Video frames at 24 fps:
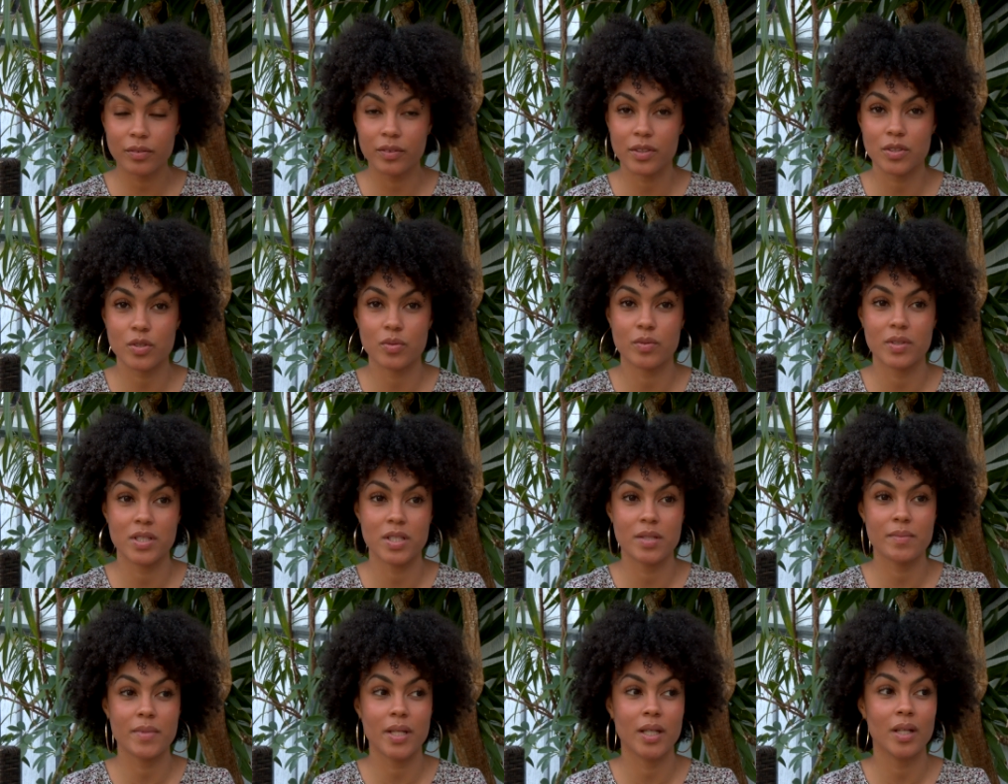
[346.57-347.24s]
Enfin, je
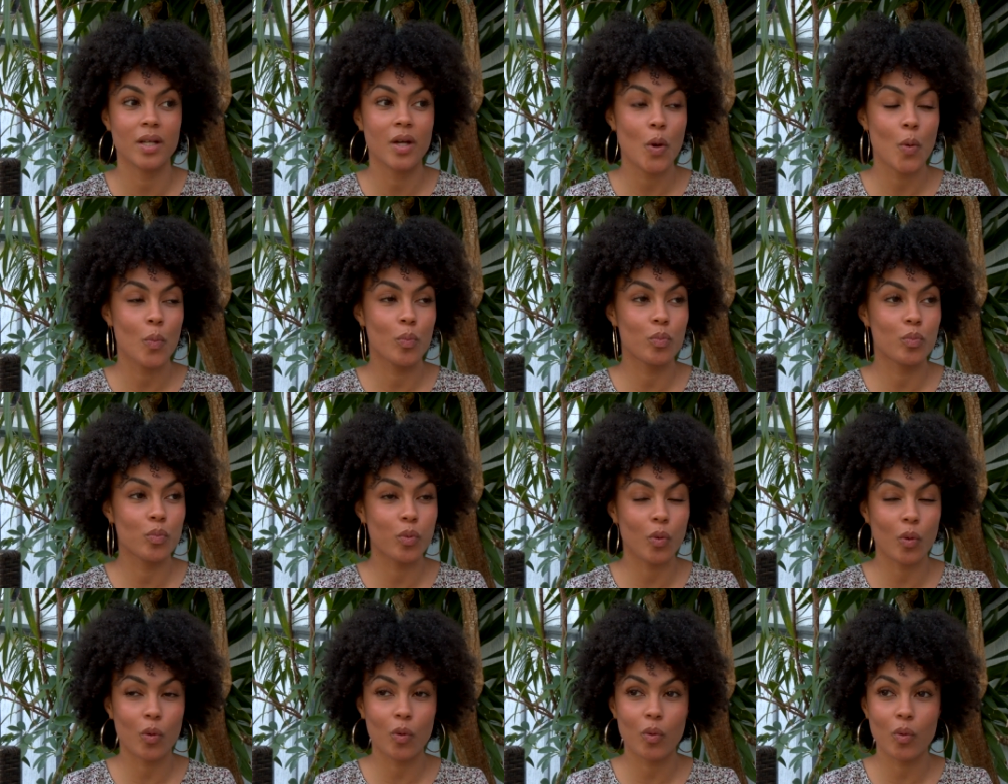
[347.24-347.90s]
me dis mais
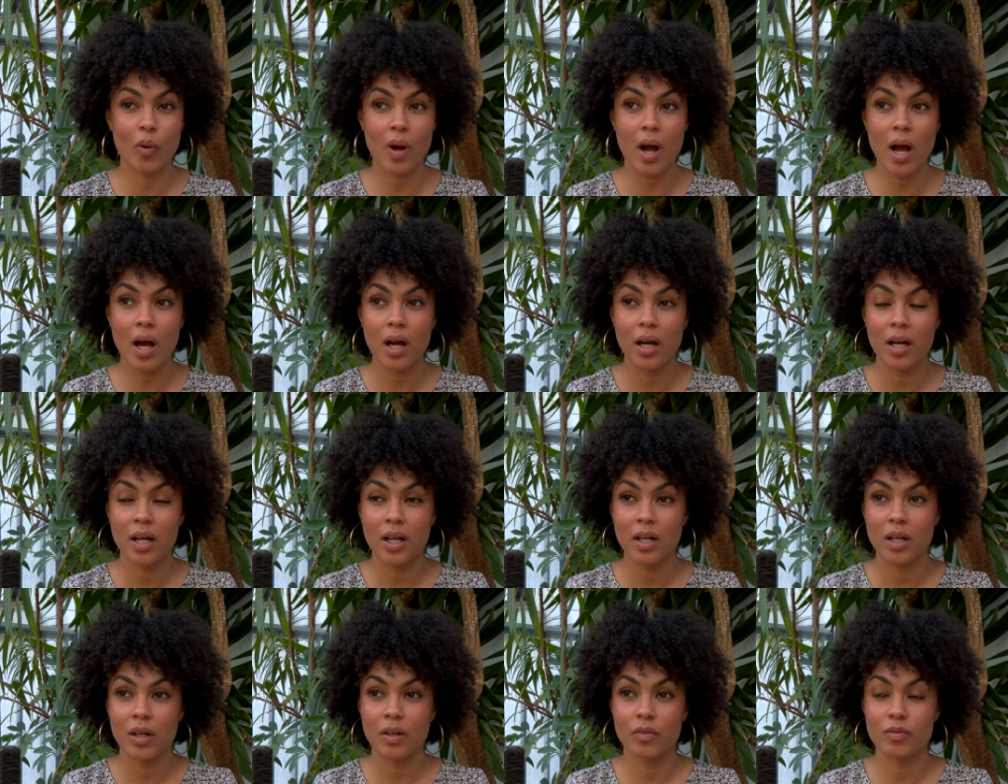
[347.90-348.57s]

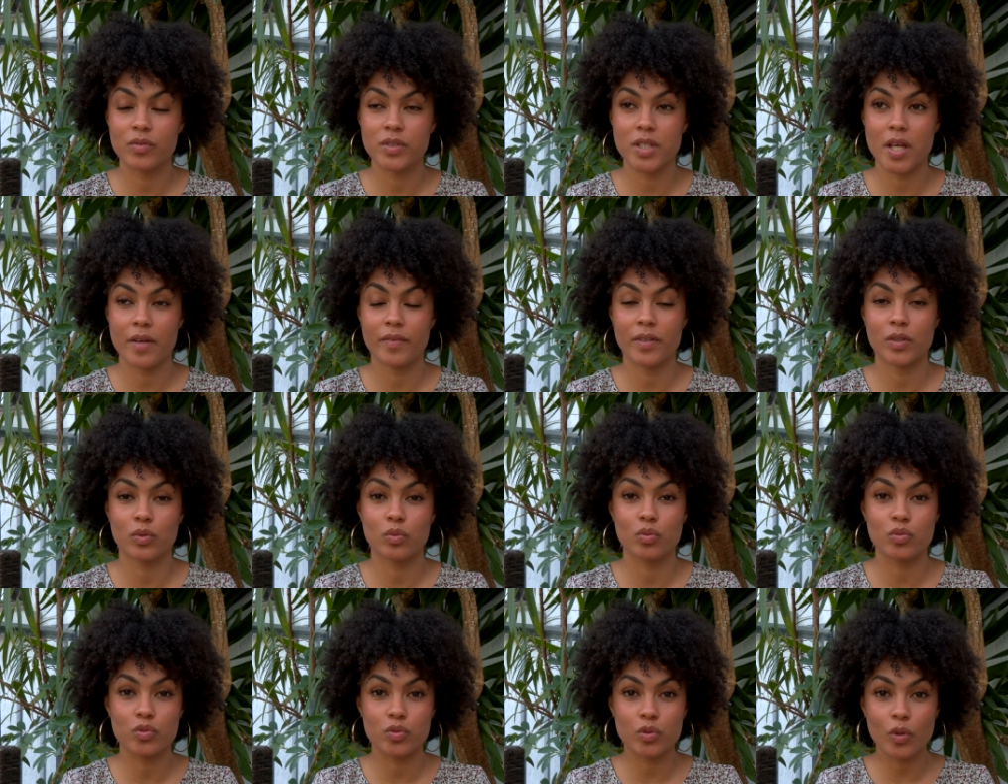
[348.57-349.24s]
pourquoi vous
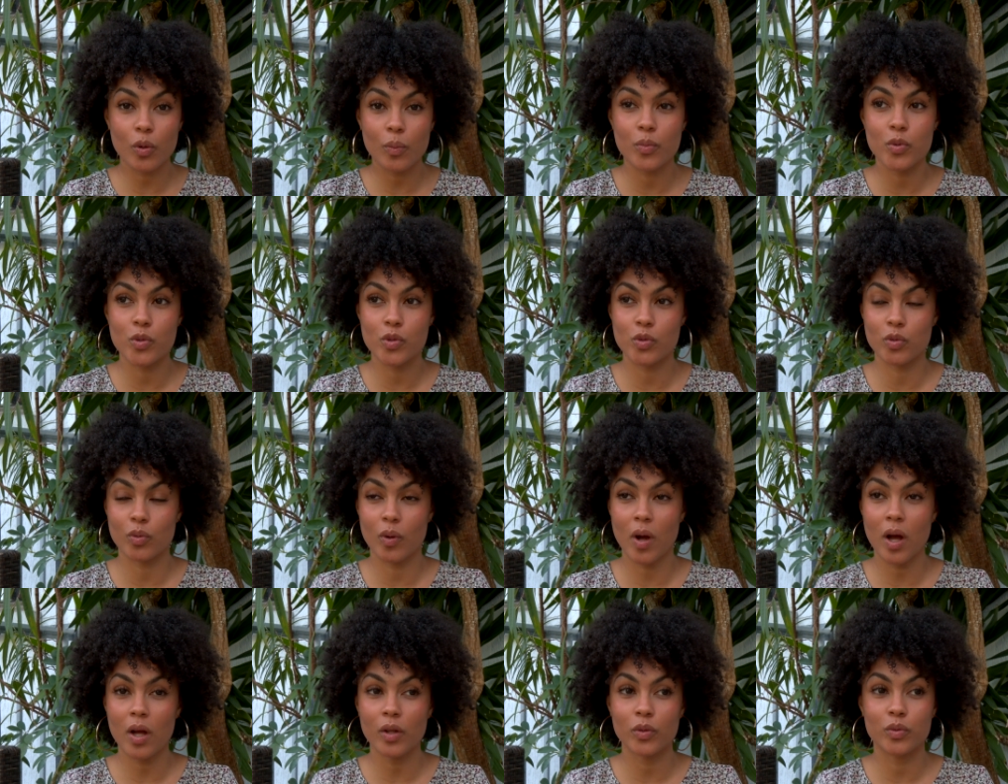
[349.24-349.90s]
avez toujours
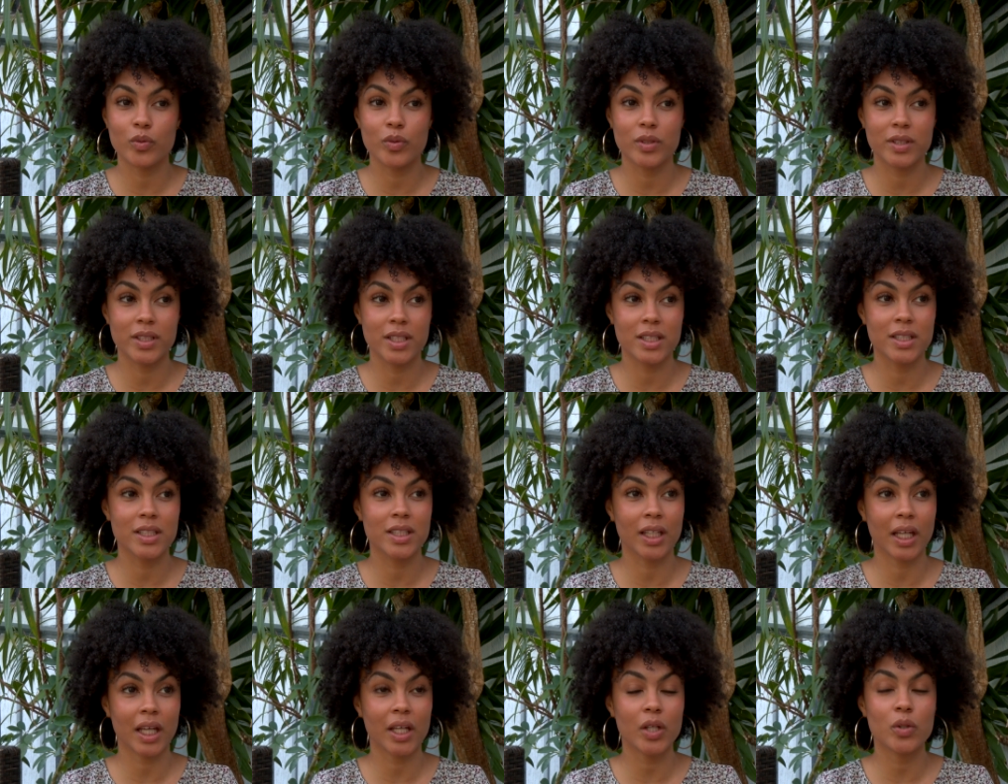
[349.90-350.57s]
besoin de
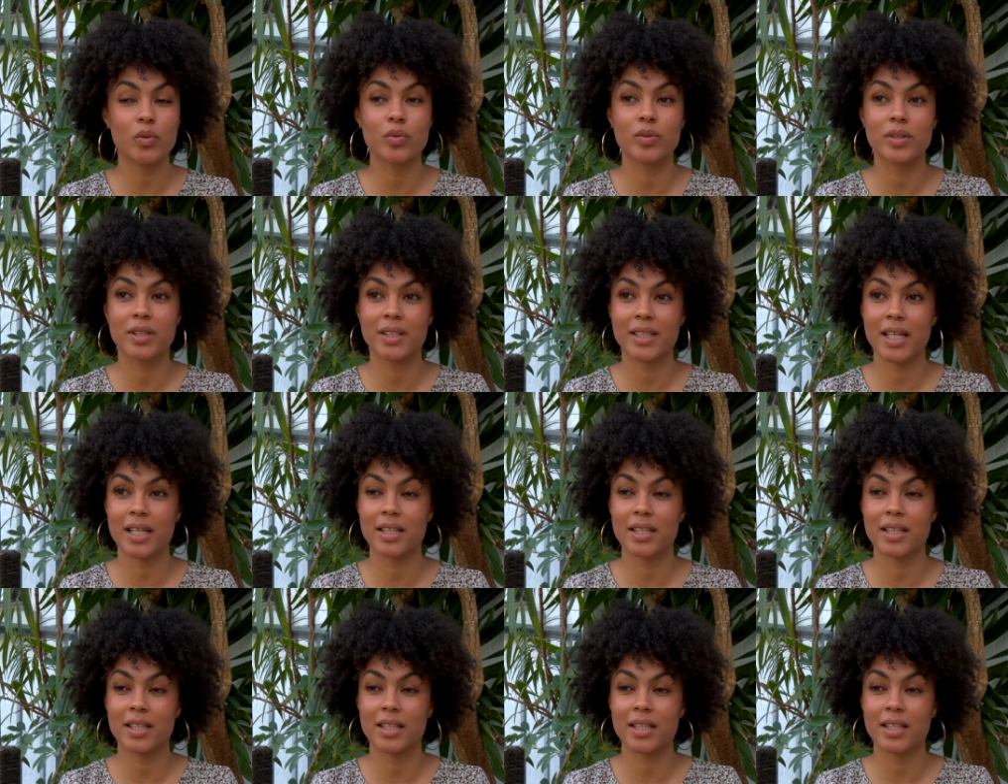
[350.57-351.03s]
dénigrer une